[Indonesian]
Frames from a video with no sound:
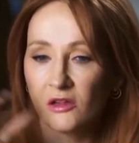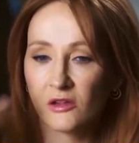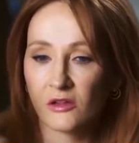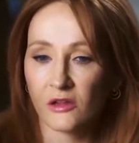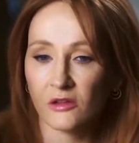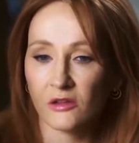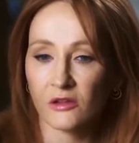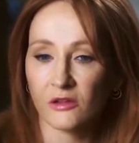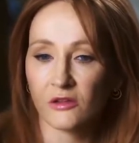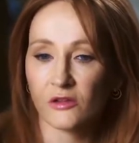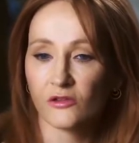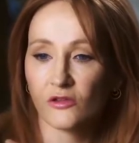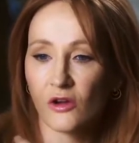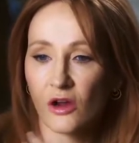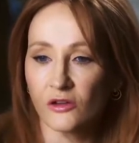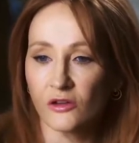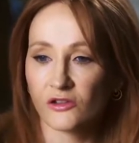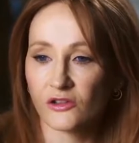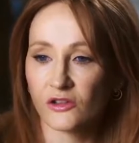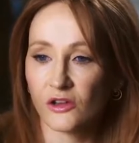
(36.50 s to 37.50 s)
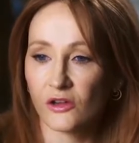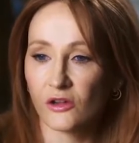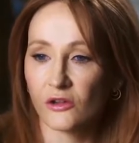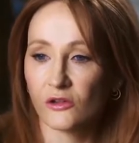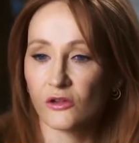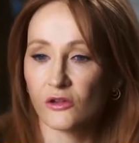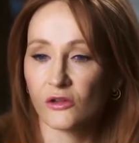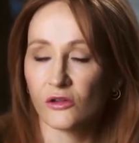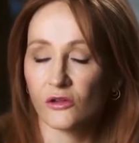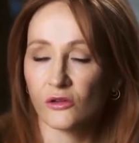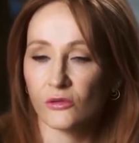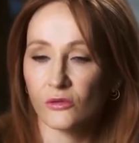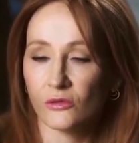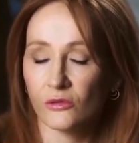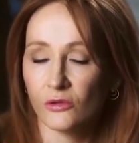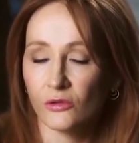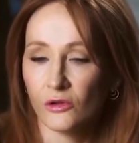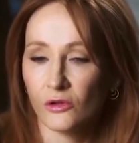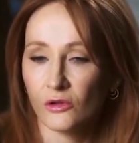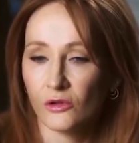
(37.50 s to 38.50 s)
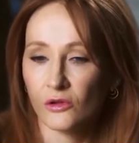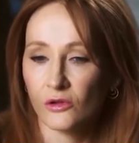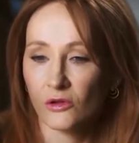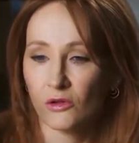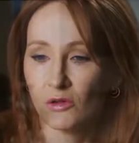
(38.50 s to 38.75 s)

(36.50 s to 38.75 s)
Untuk menjawab kerinduan tentang dunia sihir,